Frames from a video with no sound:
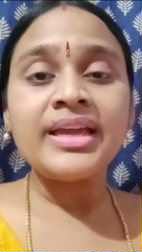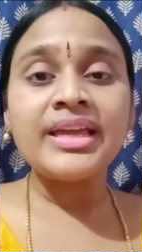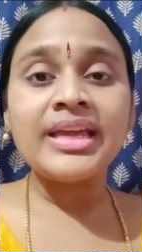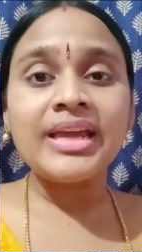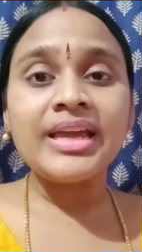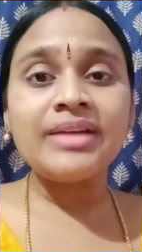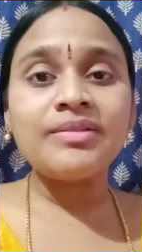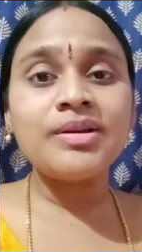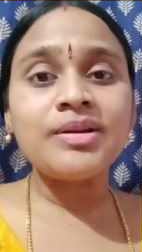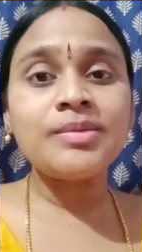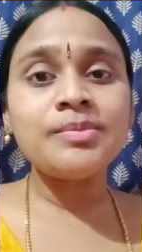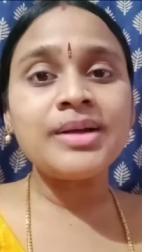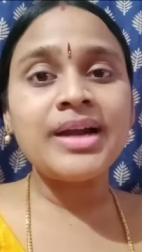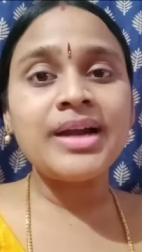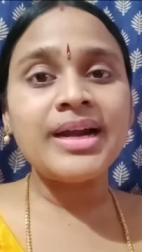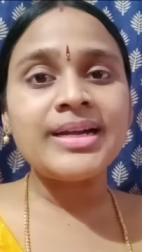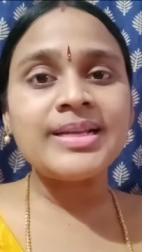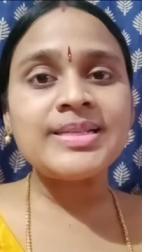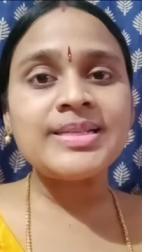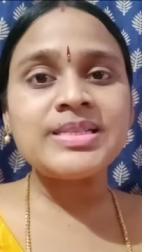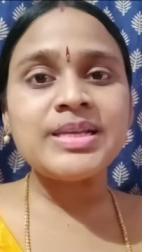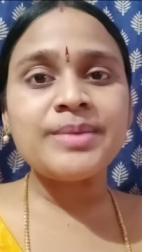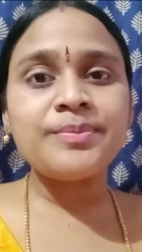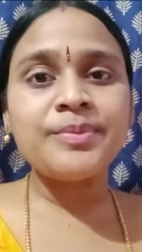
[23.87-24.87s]
కేవలం
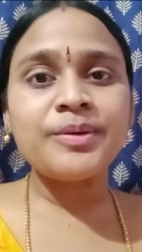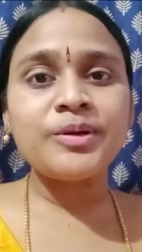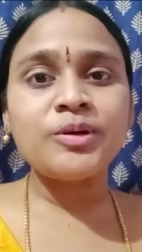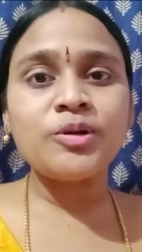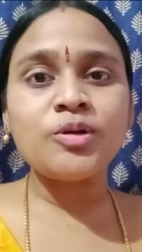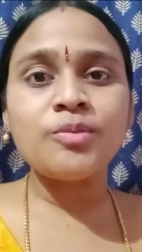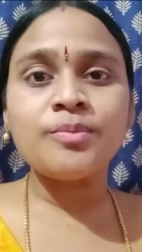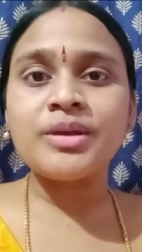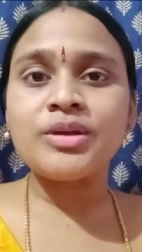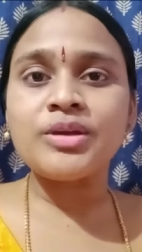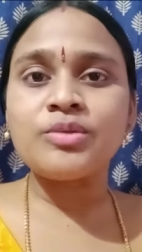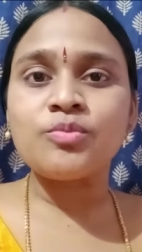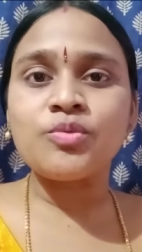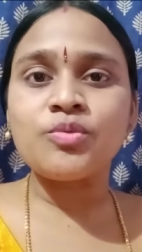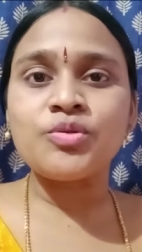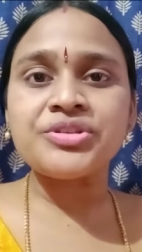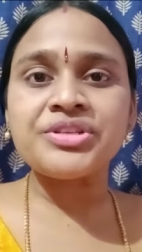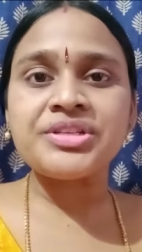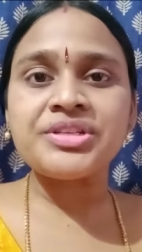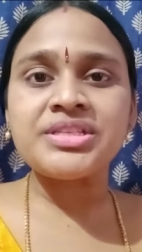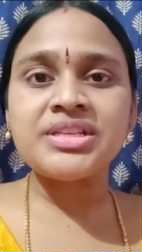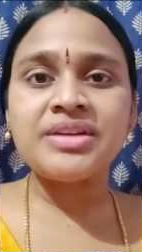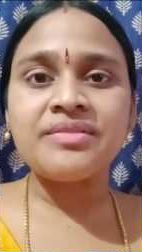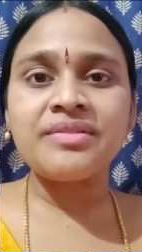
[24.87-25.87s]
గంట సేపట్లో మీకు
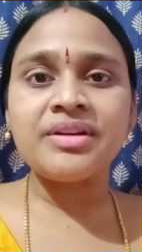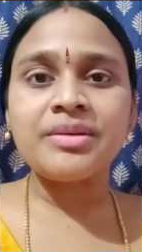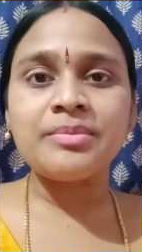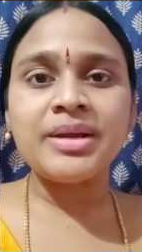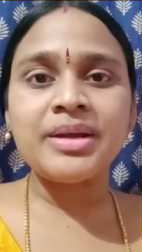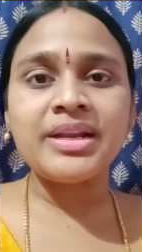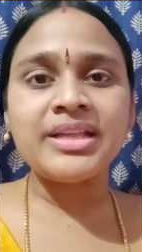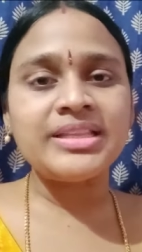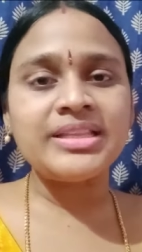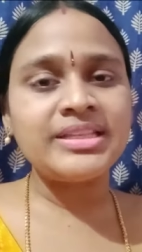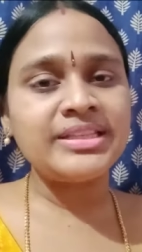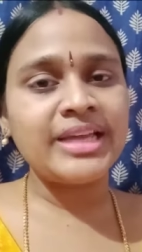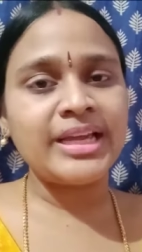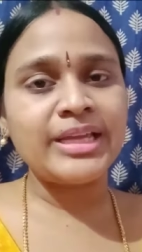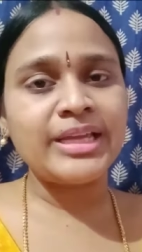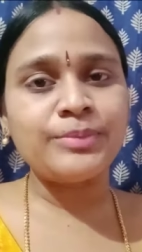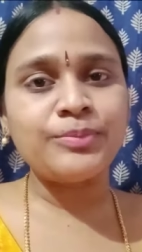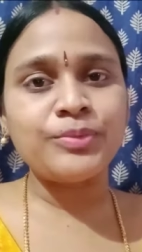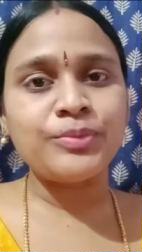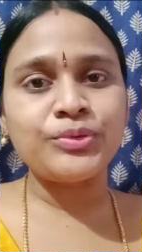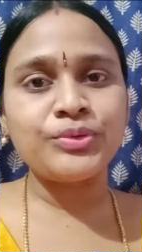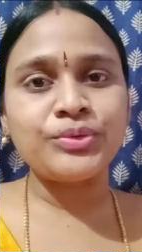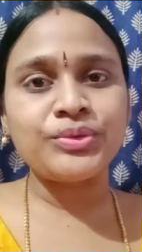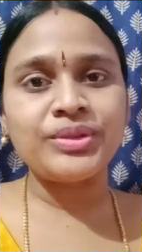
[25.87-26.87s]
మోషన్స్ అవ్వడం అనేది
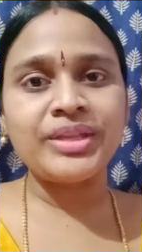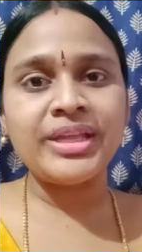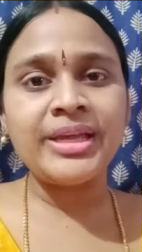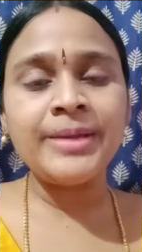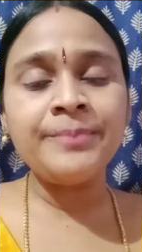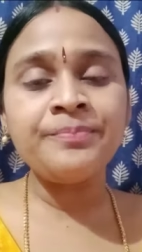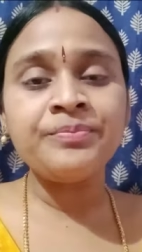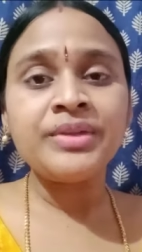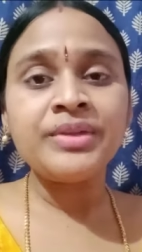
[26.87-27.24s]
తగ్గిపోతుంది